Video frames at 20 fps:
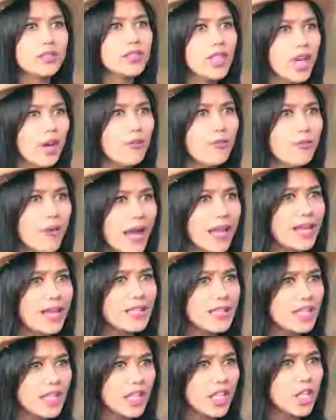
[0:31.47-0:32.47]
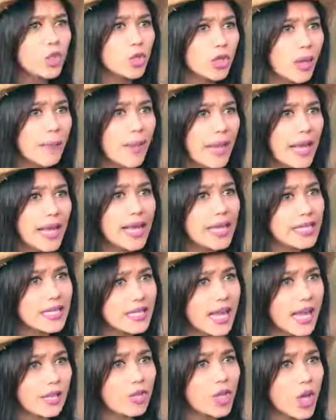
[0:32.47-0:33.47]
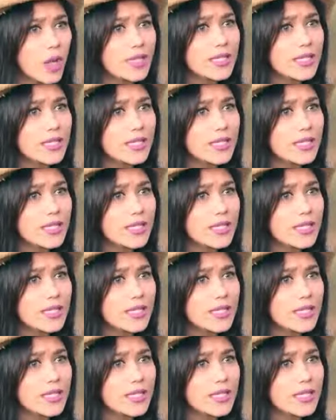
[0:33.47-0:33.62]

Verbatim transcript: Não fala assim, que tu também é casado e eu